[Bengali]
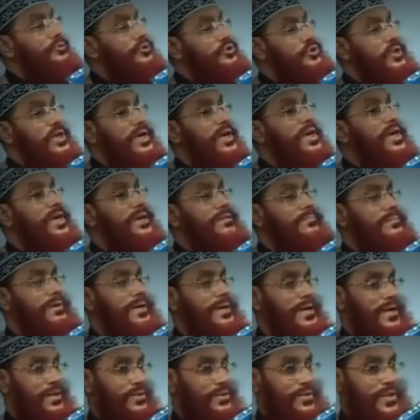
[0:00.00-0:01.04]
বসে
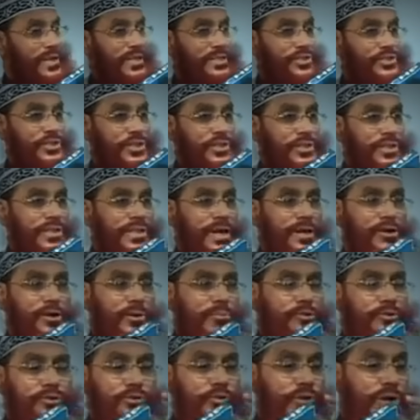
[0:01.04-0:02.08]
তিনি চিন্তা
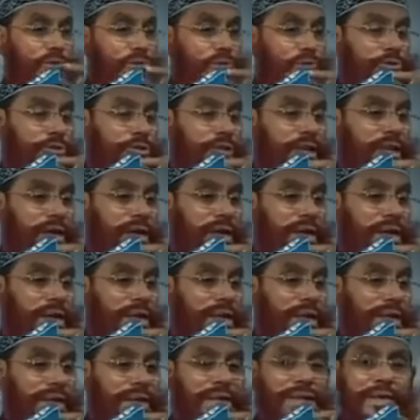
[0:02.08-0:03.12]
গবেষণা করতে
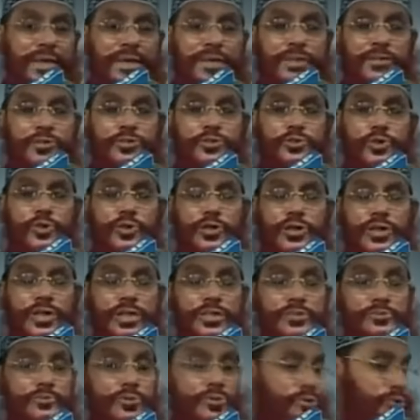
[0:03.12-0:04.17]
লাগলেন
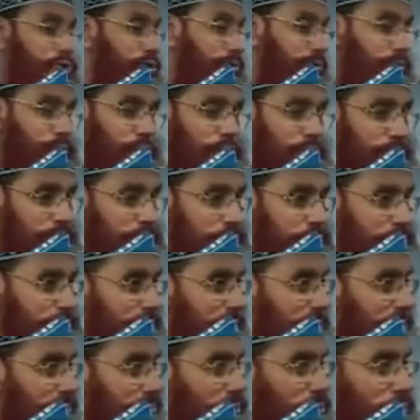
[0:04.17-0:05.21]
চল্লিশ বছর বয়স
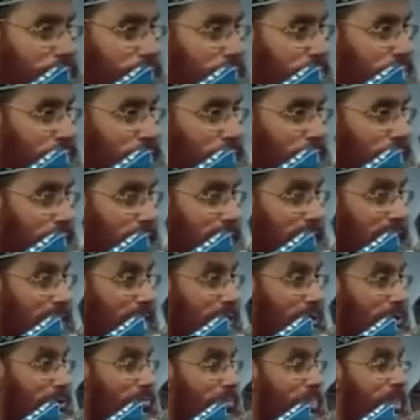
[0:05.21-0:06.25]
যেদিন পূর্ণ হয়ে
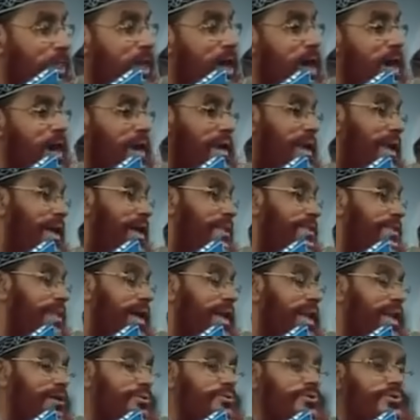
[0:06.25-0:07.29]
গেল আল্লাহ
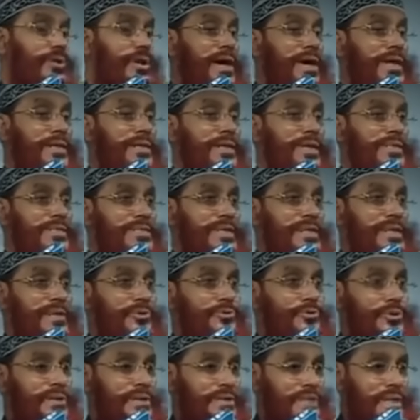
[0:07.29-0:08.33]
তালা কোরআন নাজিল
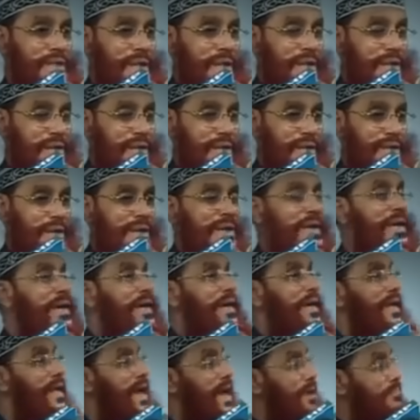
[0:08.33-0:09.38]
করে দিলেন
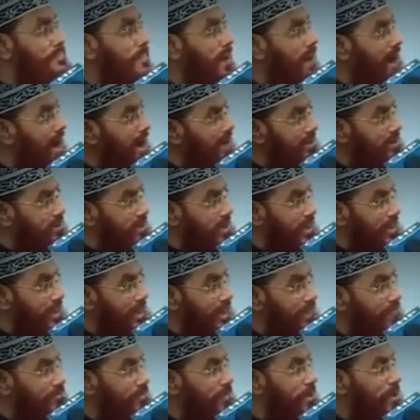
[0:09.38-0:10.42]
হেরা পাহাড়
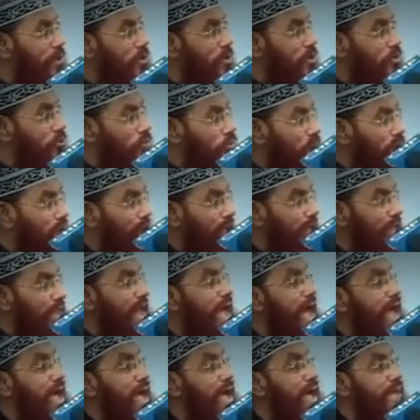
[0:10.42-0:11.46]
থেকে কোরআনের
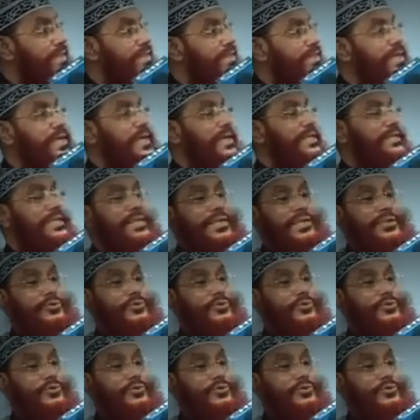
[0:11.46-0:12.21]
আয়াত নিয়ে তিনি